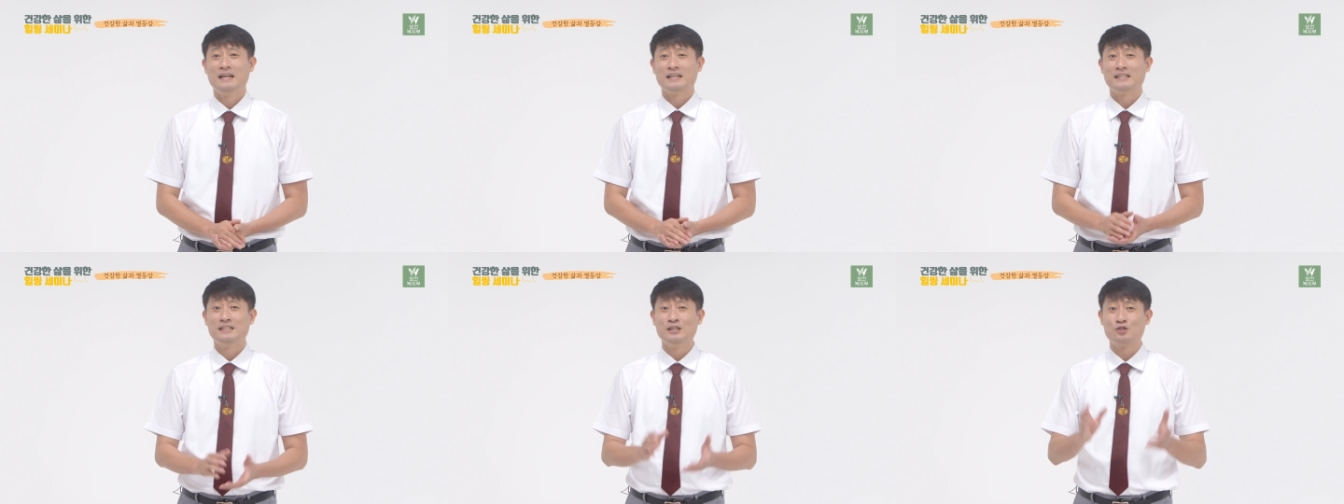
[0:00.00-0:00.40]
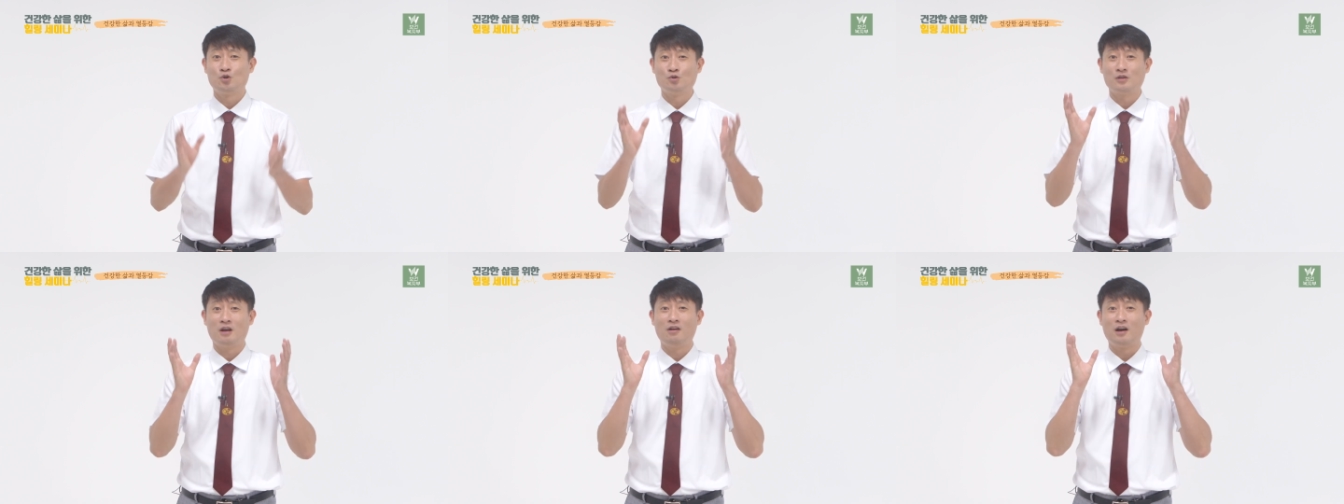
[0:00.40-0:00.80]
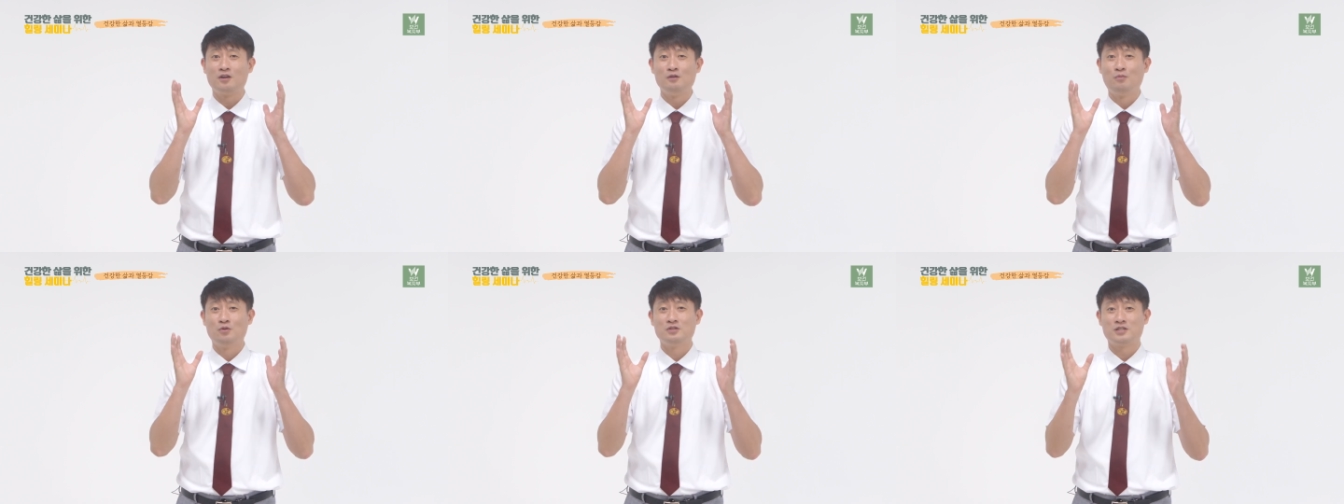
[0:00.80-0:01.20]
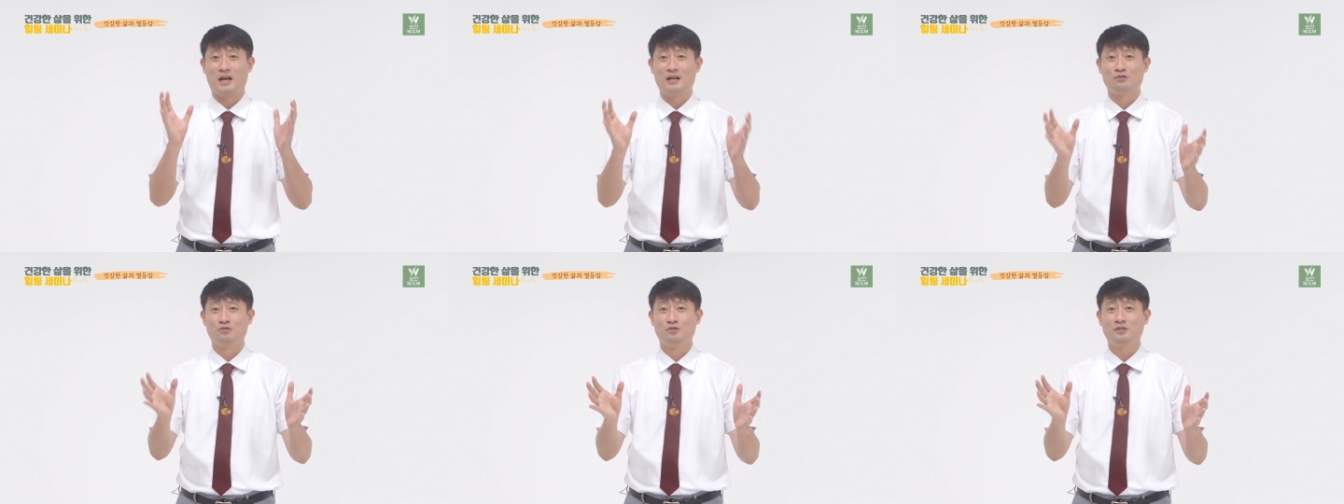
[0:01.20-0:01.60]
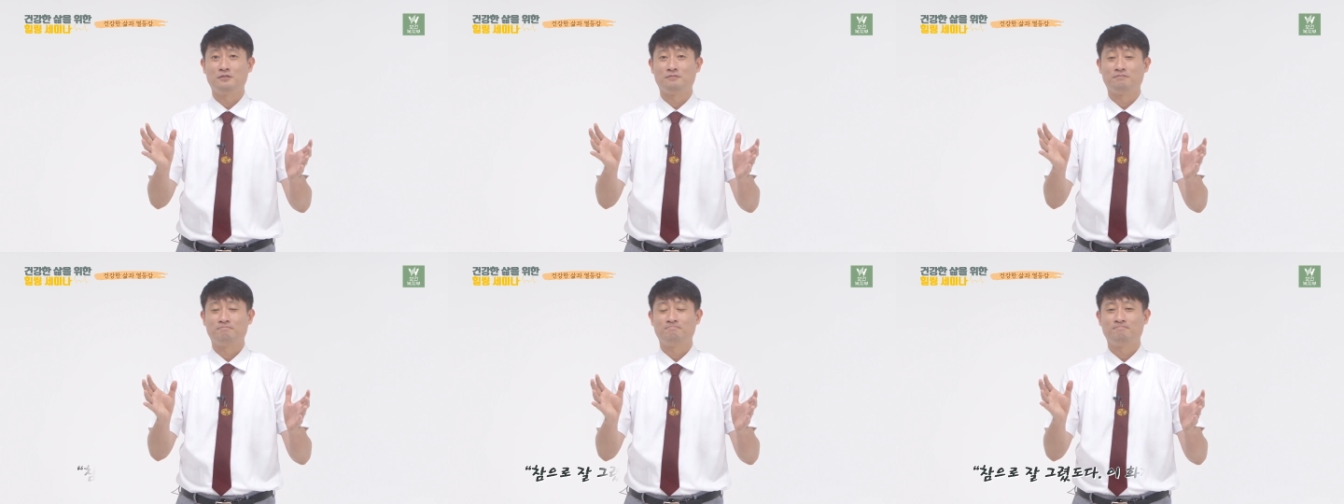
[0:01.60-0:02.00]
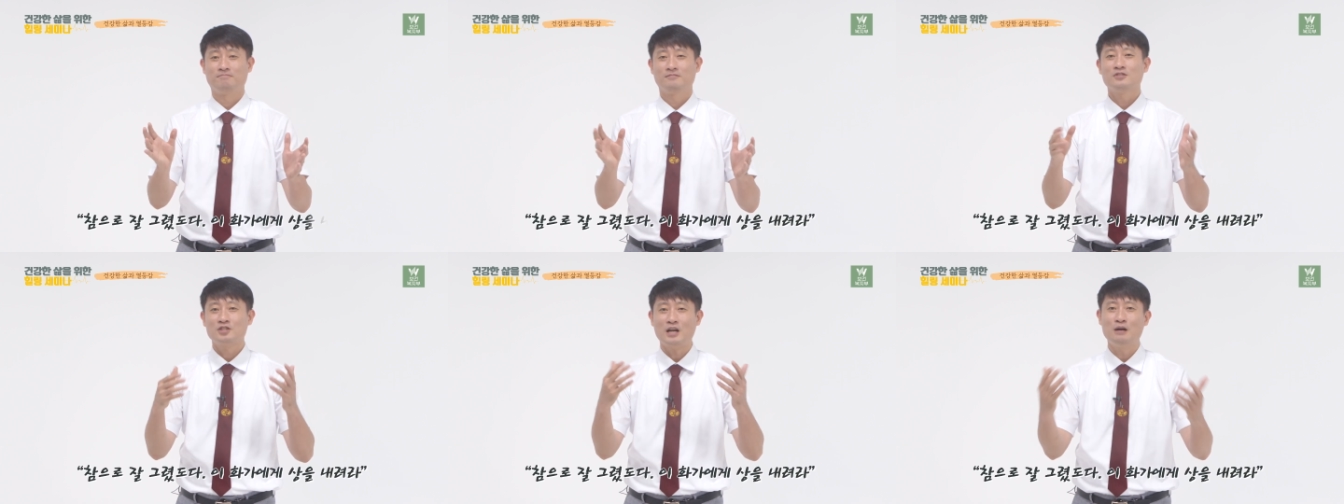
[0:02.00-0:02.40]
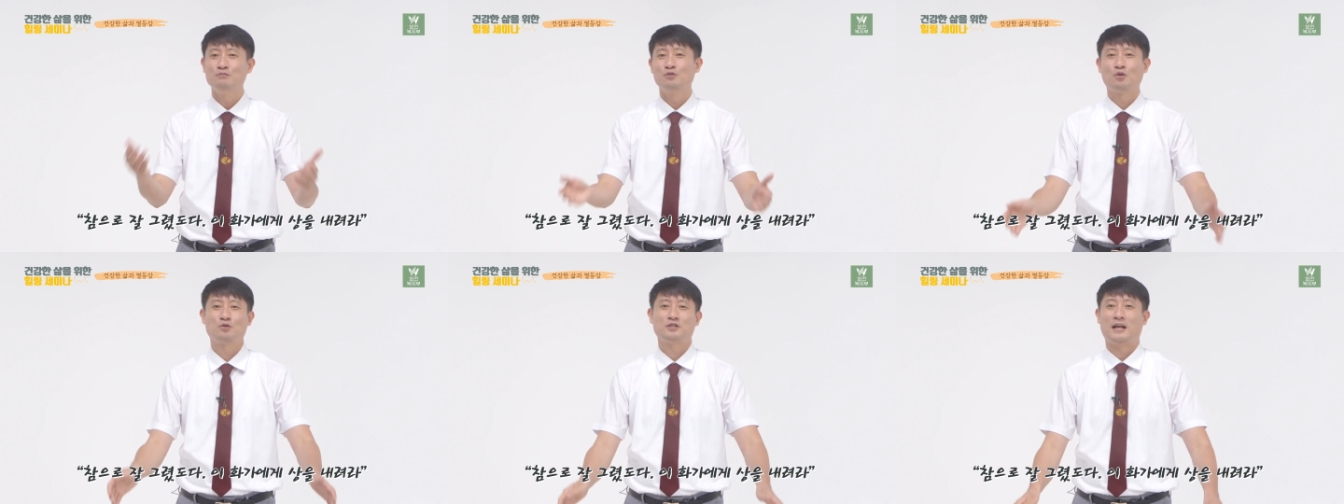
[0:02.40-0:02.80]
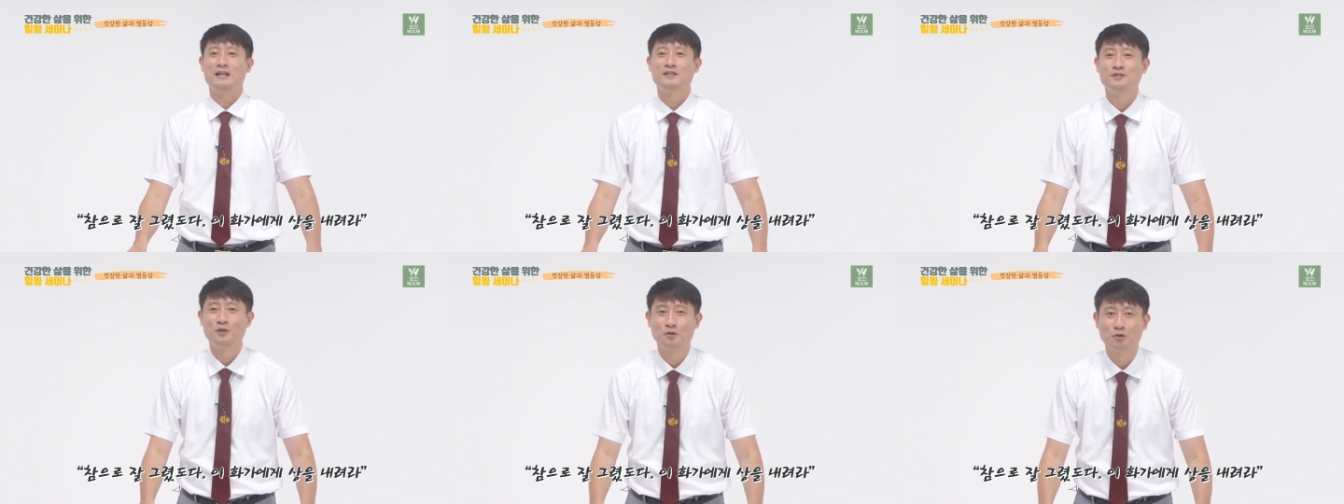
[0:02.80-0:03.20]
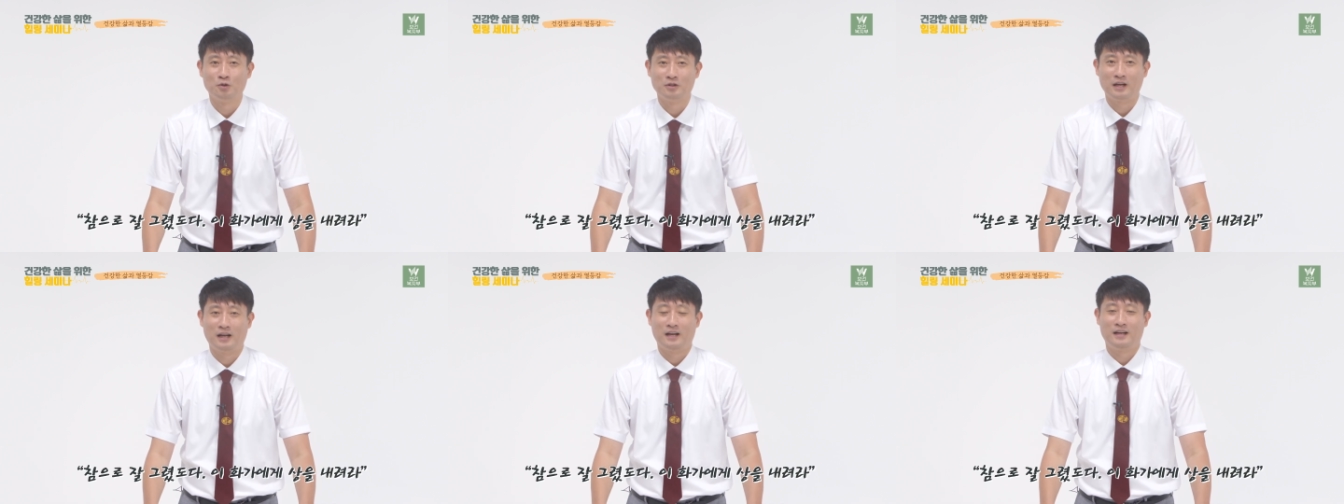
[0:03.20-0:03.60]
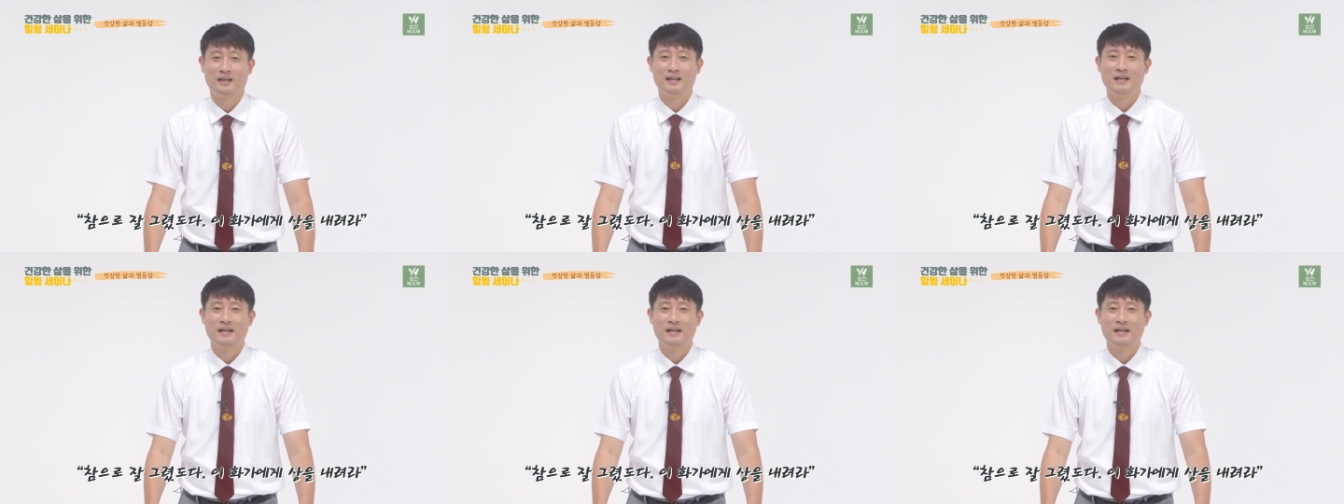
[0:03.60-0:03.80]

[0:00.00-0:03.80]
그 초상화를 본 장군은 참으로 잘 그렸도다.